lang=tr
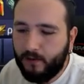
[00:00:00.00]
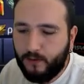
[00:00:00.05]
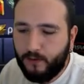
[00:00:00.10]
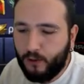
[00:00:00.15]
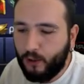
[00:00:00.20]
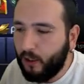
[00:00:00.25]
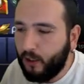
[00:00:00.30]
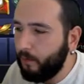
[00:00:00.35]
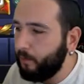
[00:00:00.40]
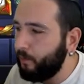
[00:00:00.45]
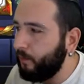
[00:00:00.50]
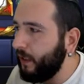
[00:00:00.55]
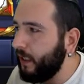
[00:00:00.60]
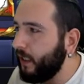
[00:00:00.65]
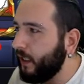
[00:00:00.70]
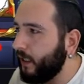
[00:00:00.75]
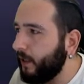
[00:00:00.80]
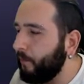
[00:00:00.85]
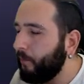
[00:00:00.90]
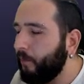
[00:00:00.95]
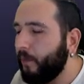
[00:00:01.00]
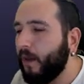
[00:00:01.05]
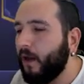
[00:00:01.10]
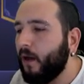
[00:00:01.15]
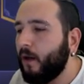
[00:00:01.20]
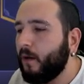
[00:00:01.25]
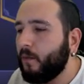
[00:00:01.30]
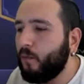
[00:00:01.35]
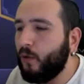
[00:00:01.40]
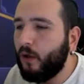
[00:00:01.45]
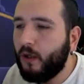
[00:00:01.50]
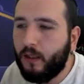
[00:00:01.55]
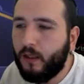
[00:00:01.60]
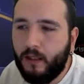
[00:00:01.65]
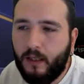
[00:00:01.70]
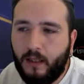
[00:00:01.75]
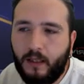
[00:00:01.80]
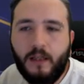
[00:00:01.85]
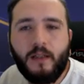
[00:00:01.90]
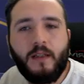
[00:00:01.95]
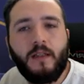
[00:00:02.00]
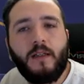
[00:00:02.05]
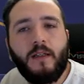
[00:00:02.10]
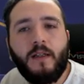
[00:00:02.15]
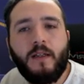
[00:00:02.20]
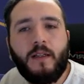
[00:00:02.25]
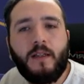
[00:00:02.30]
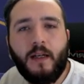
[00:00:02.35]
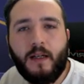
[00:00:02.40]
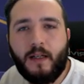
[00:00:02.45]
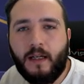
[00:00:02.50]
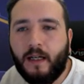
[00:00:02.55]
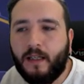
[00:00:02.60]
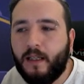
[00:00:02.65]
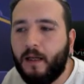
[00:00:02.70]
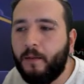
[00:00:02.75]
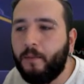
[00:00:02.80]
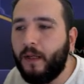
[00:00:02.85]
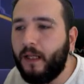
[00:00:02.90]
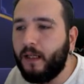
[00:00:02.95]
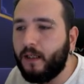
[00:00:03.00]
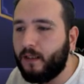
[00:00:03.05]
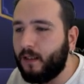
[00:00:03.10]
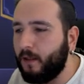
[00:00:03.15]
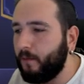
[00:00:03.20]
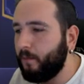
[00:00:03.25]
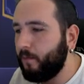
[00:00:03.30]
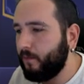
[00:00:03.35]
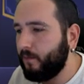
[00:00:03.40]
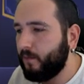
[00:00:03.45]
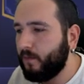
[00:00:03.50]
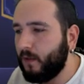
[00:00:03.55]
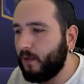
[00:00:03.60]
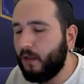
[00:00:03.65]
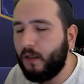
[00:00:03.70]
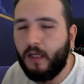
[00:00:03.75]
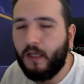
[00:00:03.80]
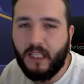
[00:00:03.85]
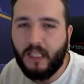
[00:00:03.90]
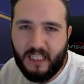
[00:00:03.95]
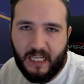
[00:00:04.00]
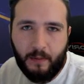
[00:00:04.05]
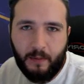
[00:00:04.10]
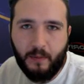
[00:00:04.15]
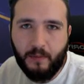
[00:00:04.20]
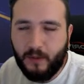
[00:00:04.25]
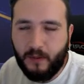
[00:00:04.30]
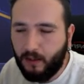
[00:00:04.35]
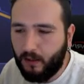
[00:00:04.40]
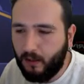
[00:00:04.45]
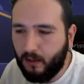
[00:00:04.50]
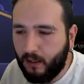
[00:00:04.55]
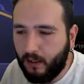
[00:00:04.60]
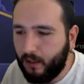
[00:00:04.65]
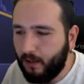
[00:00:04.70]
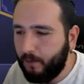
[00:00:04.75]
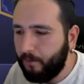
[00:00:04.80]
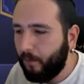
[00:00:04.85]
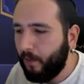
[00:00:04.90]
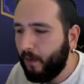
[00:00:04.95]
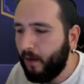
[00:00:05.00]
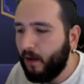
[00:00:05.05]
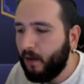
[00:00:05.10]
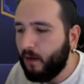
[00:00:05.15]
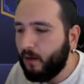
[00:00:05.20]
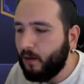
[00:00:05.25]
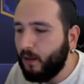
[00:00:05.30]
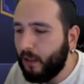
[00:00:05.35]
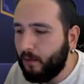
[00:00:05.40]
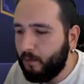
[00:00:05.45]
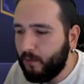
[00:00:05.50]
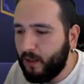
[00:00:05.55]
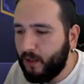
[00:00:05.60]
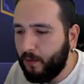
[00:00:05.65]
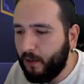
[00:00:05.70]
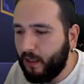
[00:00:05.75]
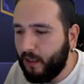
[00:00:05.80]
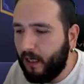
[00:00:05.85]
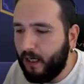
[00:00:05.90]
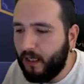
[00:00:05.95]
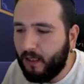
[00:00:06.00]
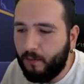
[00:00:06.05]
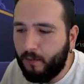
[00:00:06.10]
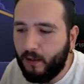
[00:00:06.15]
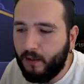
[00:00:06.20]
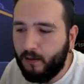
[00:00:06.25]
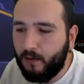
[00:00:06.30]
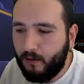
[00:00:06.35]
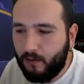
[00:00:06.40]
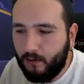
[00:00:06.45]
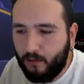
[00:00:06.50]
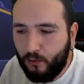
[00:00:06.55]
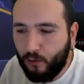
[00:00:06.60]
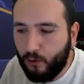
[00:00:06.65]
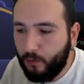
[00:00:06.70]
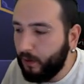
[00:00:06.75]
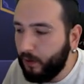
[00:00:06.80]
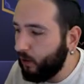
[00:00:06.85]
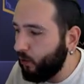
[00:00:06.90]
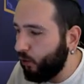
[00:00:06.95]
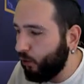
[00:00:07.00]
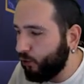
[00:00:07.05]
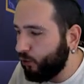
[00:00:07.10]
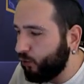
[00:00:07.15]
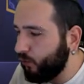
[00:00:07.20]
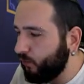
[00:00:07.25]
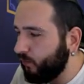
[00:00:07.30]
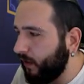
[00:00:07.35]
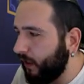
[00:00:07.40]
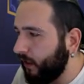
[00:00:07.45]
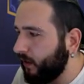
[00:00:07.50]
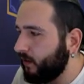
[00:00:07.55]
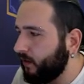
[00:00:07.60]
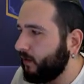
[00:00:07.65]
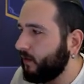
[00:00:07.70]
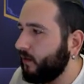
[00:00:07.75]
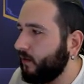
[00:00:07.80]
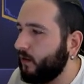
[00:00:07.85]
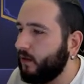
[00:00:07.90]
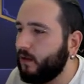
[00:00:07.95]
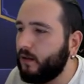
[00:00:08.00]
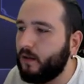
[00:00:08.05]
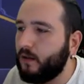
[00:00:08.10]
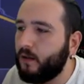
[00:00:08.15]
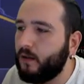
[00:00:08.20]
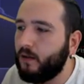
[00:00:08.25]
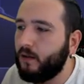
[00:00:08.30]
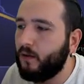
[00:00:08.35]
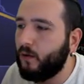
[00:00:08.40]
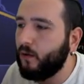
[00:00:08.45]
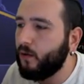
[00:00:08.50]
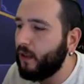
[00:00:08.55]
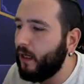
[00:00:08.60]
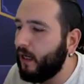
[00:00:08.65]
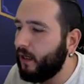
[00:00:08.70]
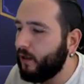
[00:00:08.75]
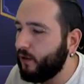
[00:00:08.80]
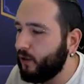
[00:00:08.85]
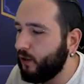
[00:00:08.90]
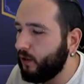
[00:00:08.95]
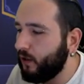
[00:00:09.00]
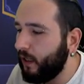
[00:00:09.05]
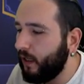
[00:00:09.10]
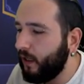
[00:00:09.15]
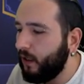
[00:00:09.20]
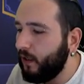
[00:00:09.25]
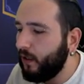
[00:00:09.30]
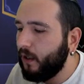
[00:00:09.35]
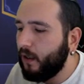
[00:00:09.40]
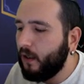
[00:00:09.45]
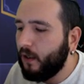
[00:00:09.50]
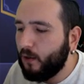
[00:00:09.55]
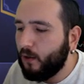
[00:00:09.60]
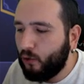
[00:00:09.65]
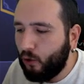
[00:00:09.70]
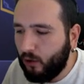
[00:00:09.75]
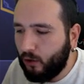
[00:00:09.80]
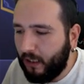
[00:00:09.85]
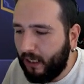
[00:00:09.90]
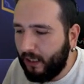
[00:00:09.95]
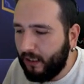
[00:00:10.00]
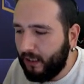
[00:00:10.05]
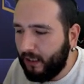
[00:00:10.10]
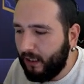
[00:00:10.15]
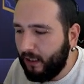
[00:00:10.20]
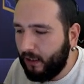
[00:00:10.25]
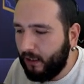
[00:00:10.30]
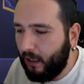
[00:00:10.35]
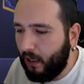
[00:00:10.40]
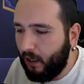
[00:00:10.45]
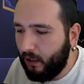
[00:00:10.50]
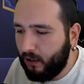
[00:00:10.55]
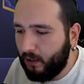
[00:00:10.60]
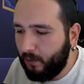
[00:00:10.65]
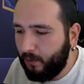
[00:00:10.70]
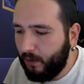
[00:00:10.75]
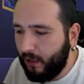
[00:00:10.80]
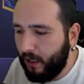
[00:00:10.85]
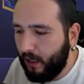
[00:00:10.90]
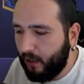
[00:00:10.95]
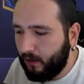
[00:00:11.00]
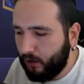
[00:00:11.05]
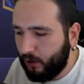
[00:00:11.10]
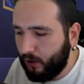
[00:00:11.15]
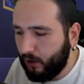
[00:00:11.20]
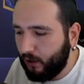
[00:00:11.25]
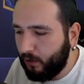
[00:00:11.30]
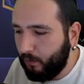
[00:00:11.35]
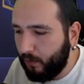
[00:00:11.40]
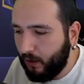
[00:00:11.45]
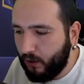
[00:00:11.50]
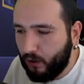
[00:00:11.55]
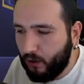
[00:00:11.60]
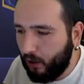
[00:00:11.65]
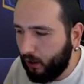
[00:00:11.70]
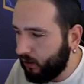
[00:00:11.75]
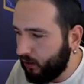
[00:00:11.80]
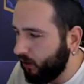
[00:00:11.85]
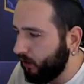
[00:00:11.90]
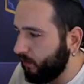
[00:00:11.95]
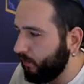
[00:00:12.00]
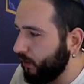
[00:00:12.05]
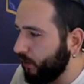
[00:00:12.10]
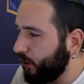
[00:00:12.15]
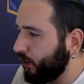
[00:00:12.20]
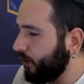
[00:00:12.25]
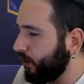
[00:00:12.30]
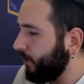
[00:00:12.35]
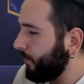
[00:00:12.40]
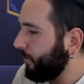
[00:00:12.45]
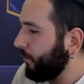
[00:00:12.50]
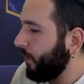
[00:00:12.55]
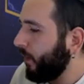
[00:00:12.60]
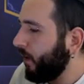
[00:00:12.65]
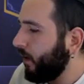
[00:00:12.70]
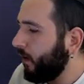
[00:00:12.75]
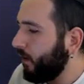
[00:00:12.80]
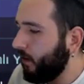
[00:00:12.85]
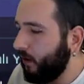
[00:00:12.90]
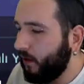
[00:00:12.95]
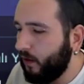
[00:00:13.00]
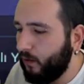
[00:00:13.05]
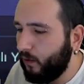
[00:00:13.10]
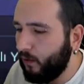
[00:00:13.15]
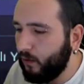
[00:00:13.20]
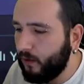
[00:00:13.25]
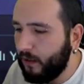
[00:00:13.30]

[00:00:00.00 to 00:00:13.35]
çıkabilirim. Bu arada e, tekrardan belirteyim e, hesabım satılık 71 kahraman 101 kostüm var. E, onun haricinde totalde 6000'e yaklaşık maç atılmış. E, onun